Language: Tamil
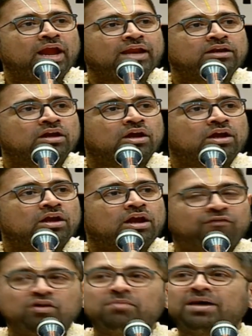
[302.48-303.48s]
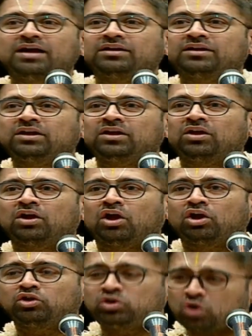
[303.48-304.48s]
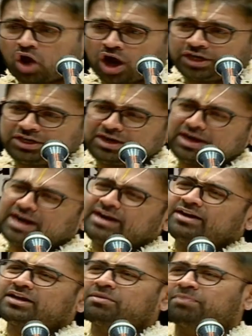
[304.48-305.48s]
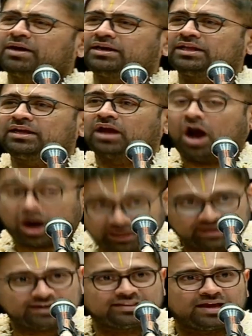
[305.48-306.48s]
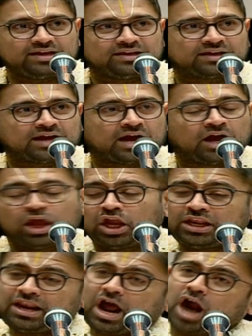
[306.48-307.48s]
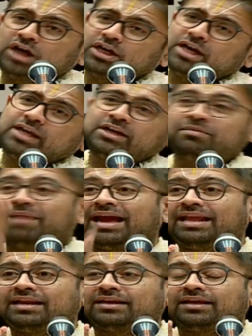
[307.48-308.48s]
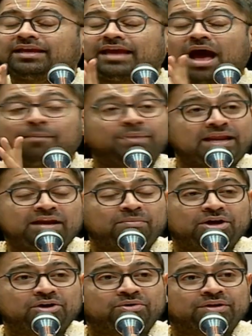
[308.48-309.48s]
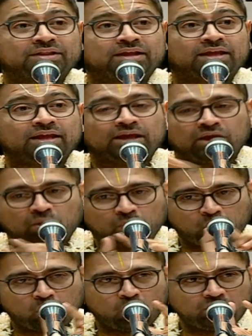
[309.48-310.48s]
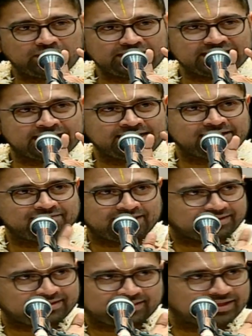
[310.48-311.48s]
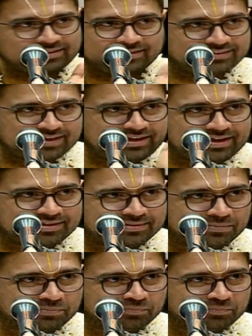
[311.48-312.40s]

எயிட் எவ்வளோமா இருக்குது இன்னும் ஹண்ட்ரட் இருக்கு பாட்டி ஹண்ட்ரட் தான் இருக்கா இல்லை இல்லை ஹண்ட்ரடுக்கு மேலே இருக்குது அப்போ என்ன பண்ணி விடுறது ஒரு எண்ணு வரைக்கும் தான் அதுக்கு தெரியறது